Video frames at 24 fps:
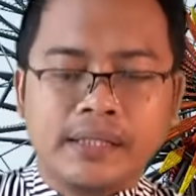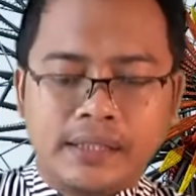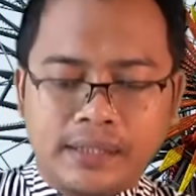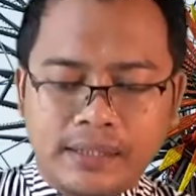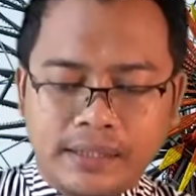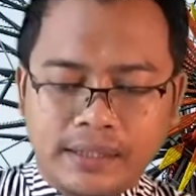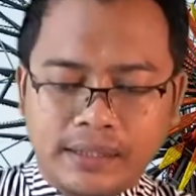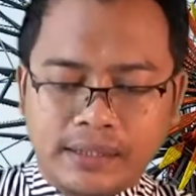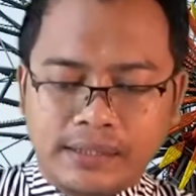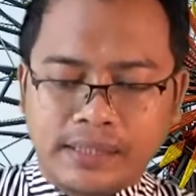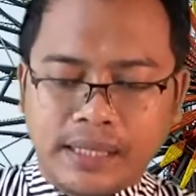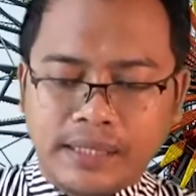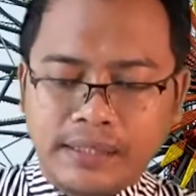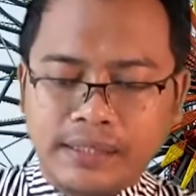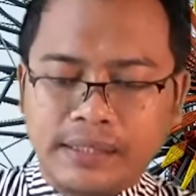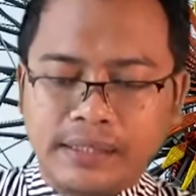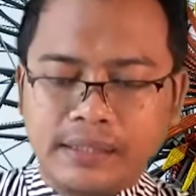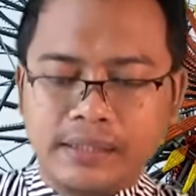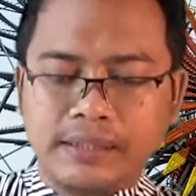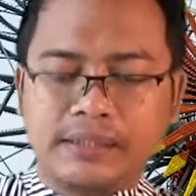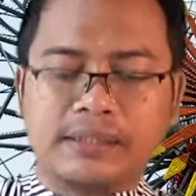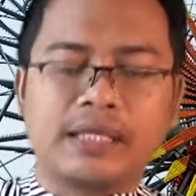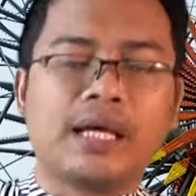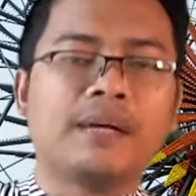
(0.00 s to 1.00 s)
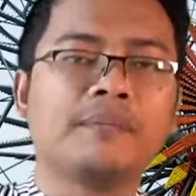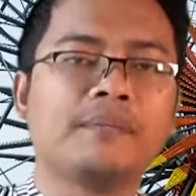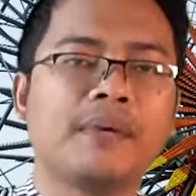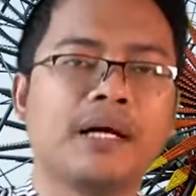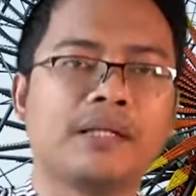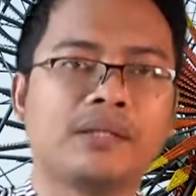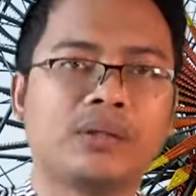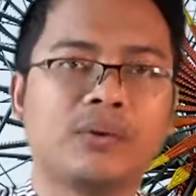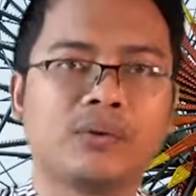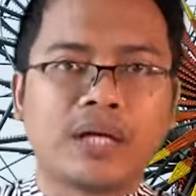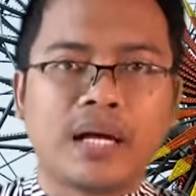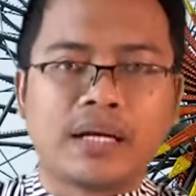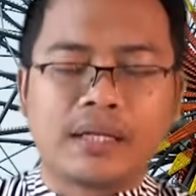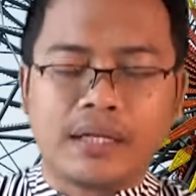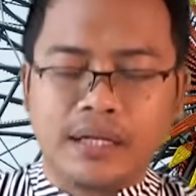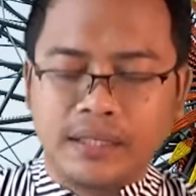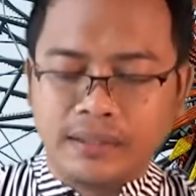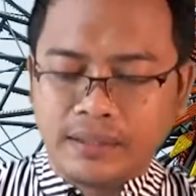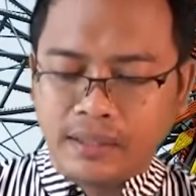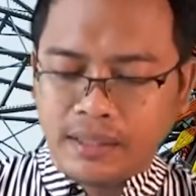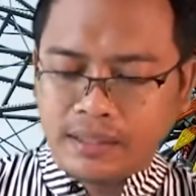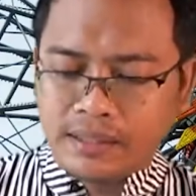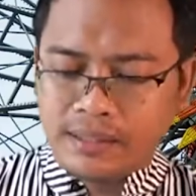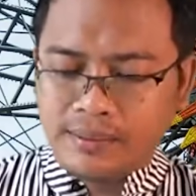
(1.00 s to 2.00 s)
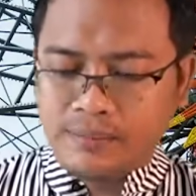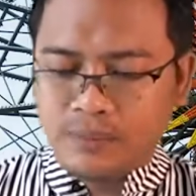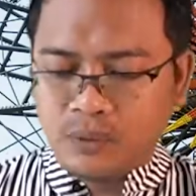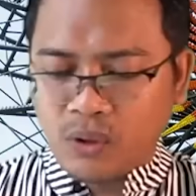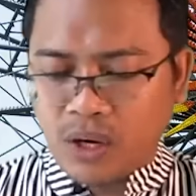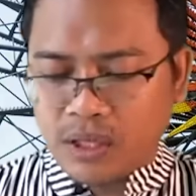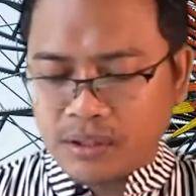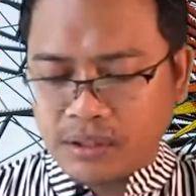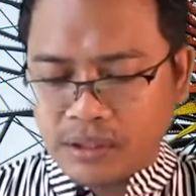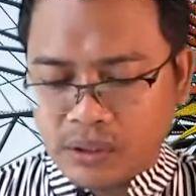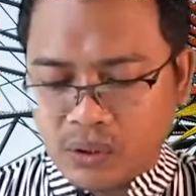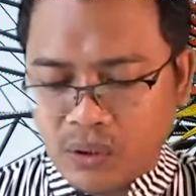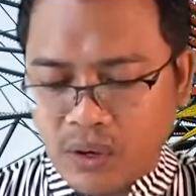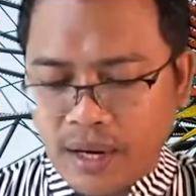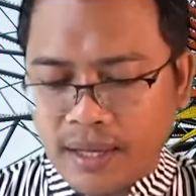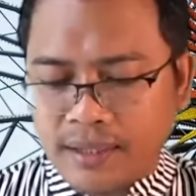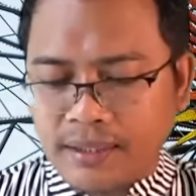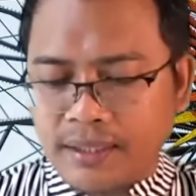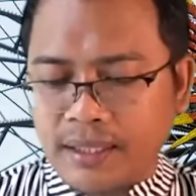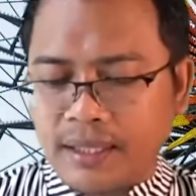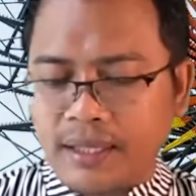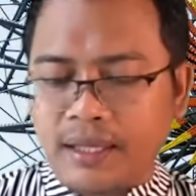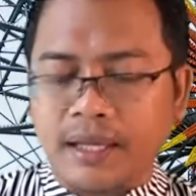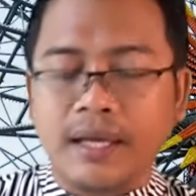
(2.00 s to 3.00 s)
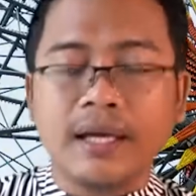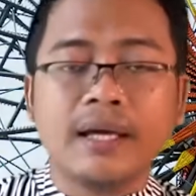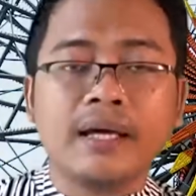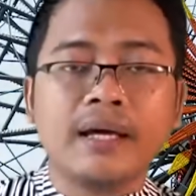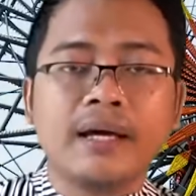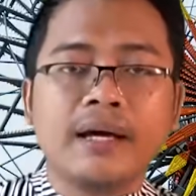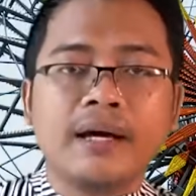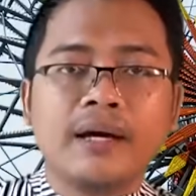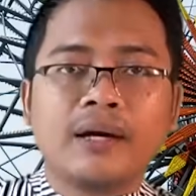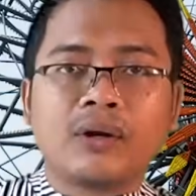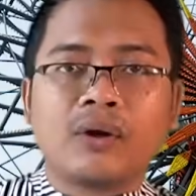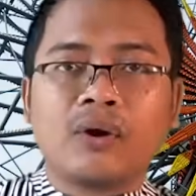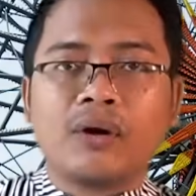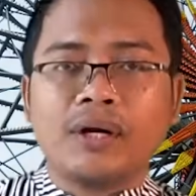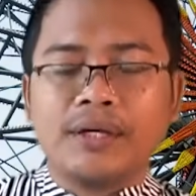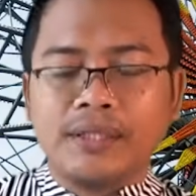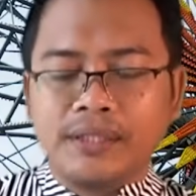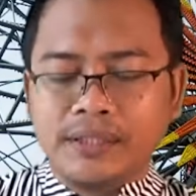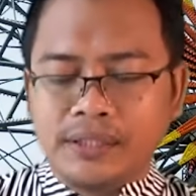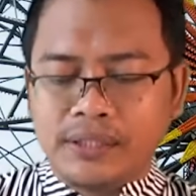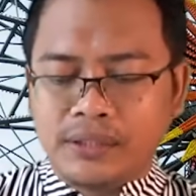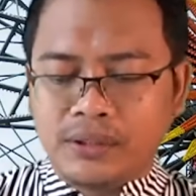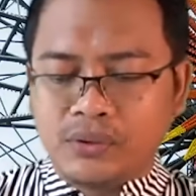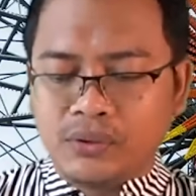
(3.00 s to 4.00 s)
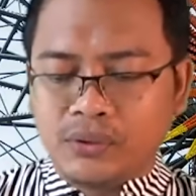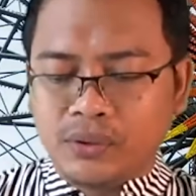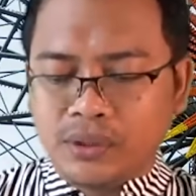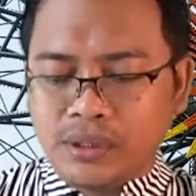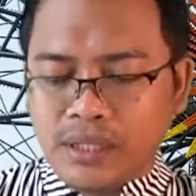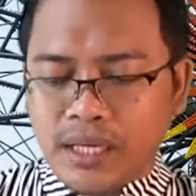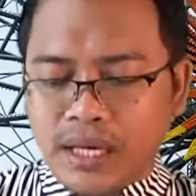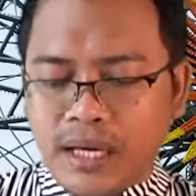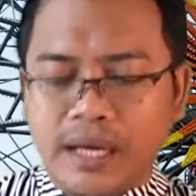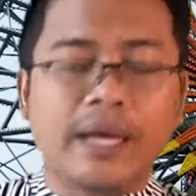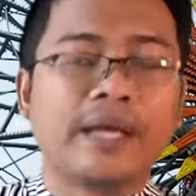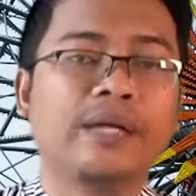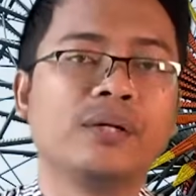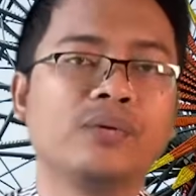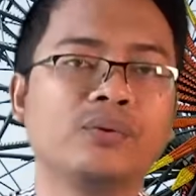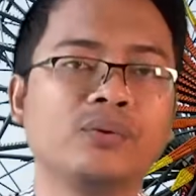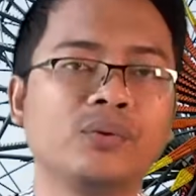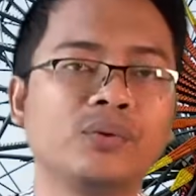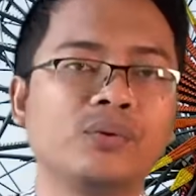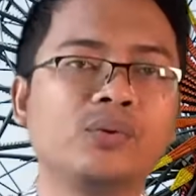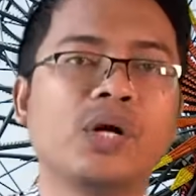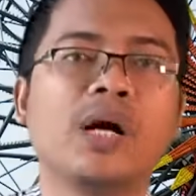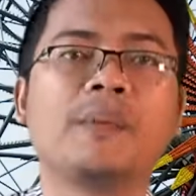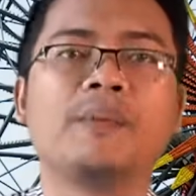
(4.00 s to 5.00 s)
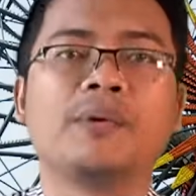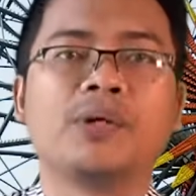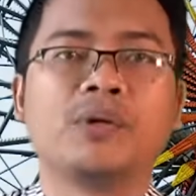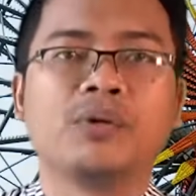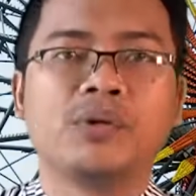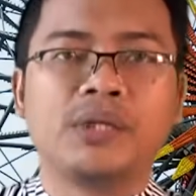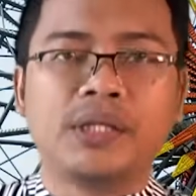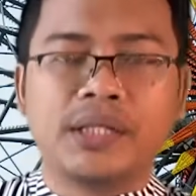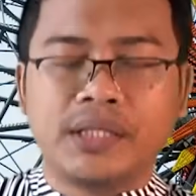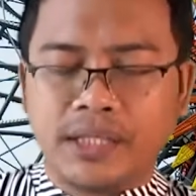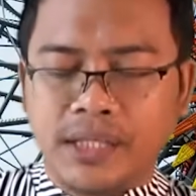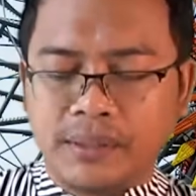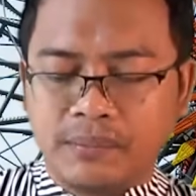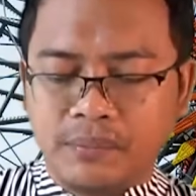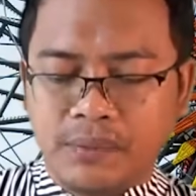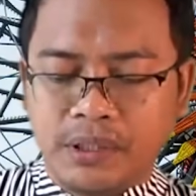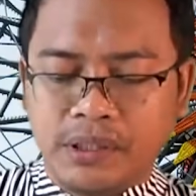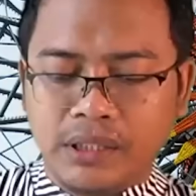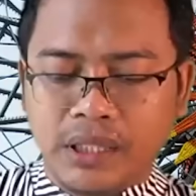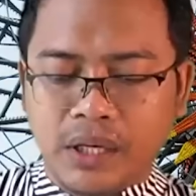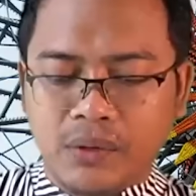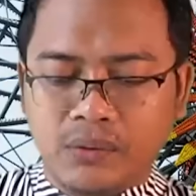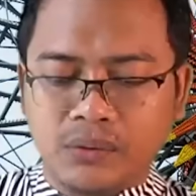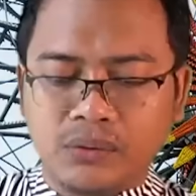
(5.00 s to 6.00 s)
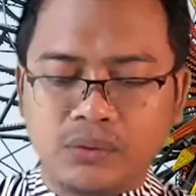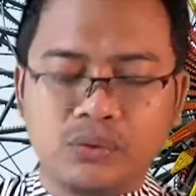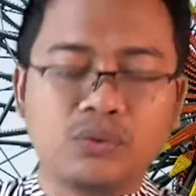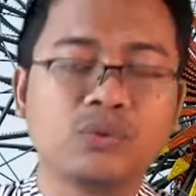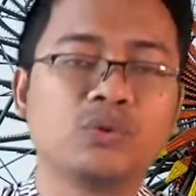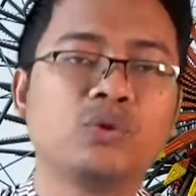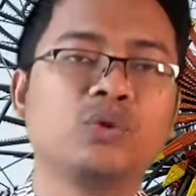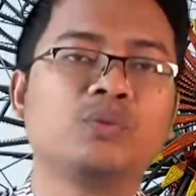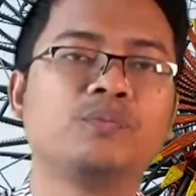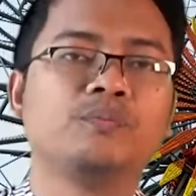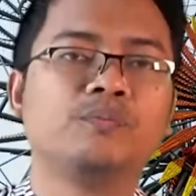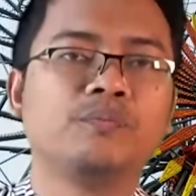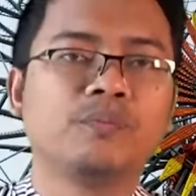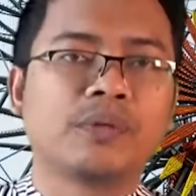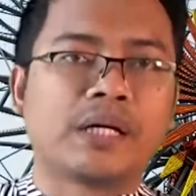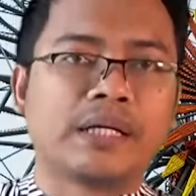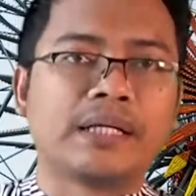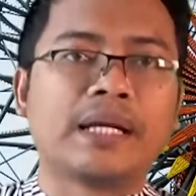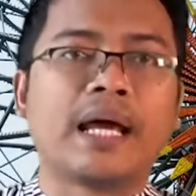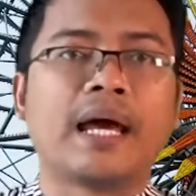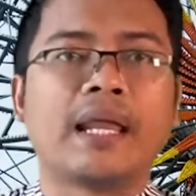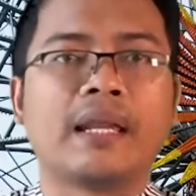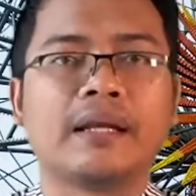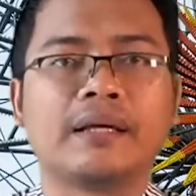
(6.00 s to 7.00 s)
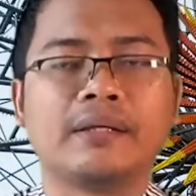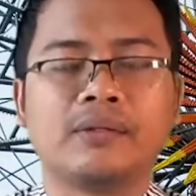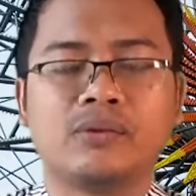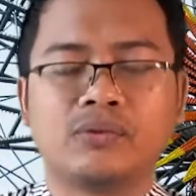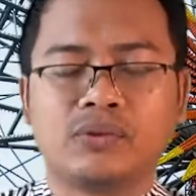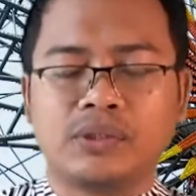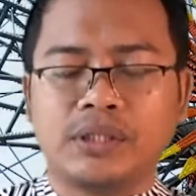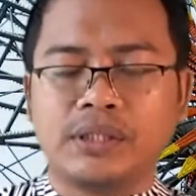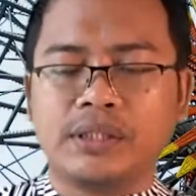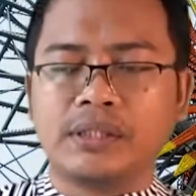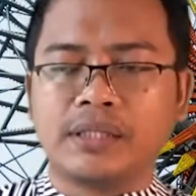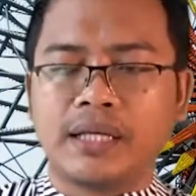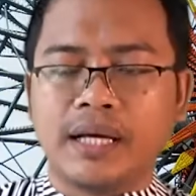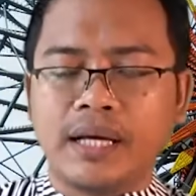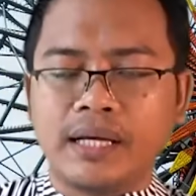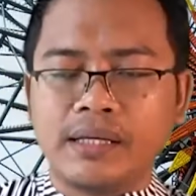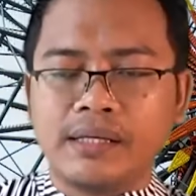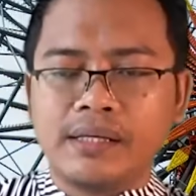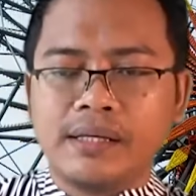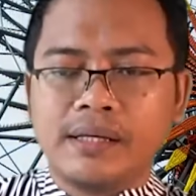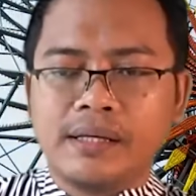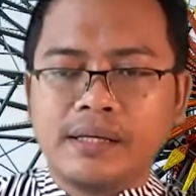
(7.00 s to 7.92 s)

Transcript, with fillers: eh, Kiai Hisam atau kakek dari Bu Atikoh adalah Rois Suriah NU dua periode dan beliau cukup kenal gitu sehingga